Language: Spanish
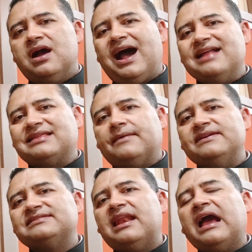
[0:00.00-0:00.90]
a
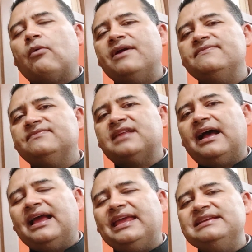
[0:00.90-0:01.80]
través de la
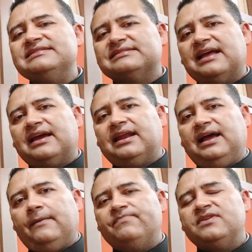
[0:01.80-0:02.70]
cuenta
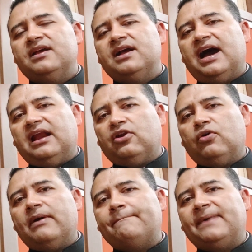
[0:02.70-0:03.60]
Instagram,
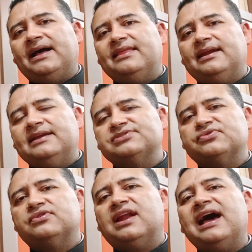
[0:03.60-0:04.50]
arroba Padre
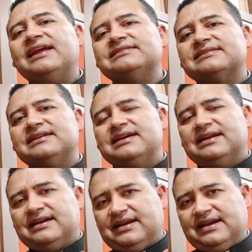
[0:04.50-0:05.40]
Jesús Lares,
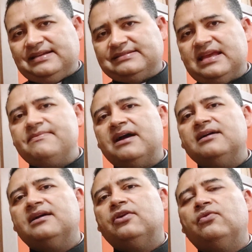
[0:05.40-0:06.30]

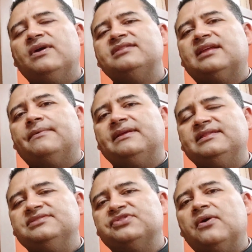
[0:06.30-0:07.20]
reciban nuestras
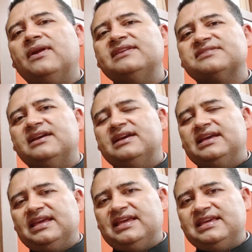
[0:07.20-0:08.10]
bendiciones
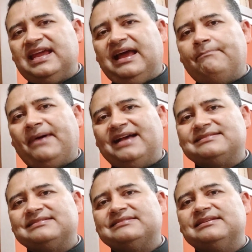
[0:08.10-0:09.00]
y que la
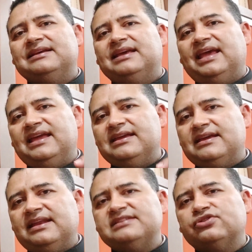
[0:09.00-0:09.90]
paz en
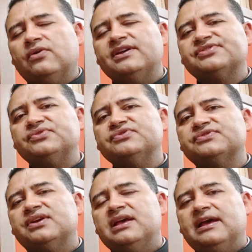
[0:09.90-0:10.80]
Cristo
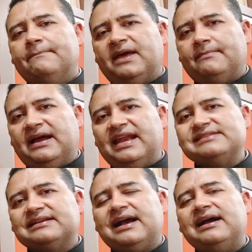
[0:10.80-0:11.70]
Jesús
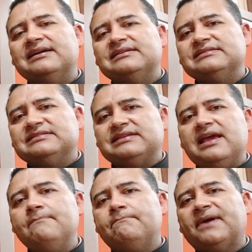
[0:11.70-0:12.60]
permanezca
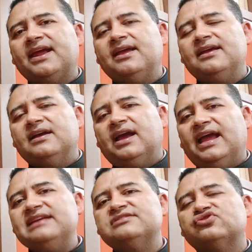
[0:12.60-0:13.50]
siempre
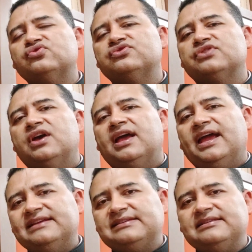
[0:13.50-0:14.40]
en sus
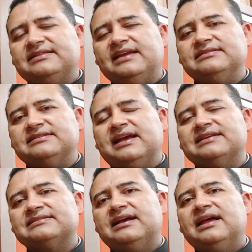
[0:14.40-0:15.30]

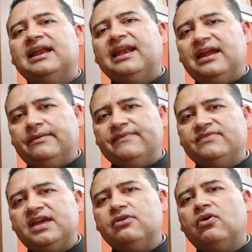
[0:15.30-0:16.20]
existencias. Les
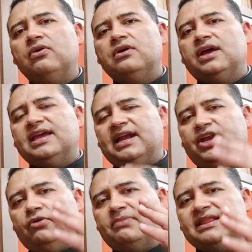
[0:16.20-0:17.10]
bendigo en
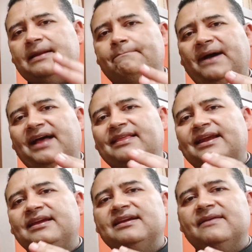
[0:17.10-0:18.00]
el nombre del
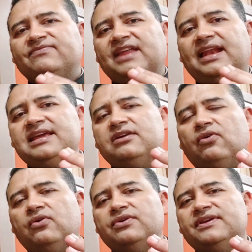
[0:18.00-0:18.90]
Padre, del
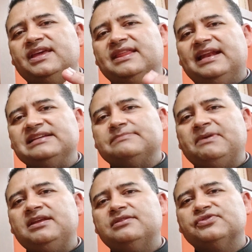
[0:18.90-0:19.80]
Hijo y del
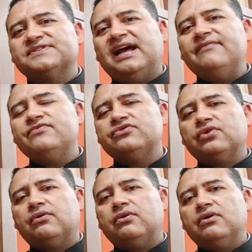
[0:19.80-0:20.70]
Espíritu
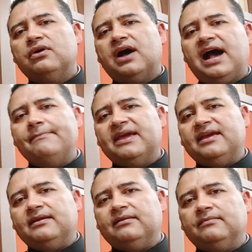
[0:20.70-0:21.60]
Santo.
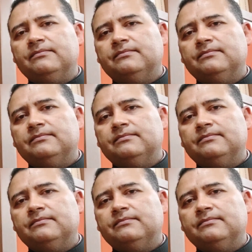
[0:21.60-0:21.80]
Amén.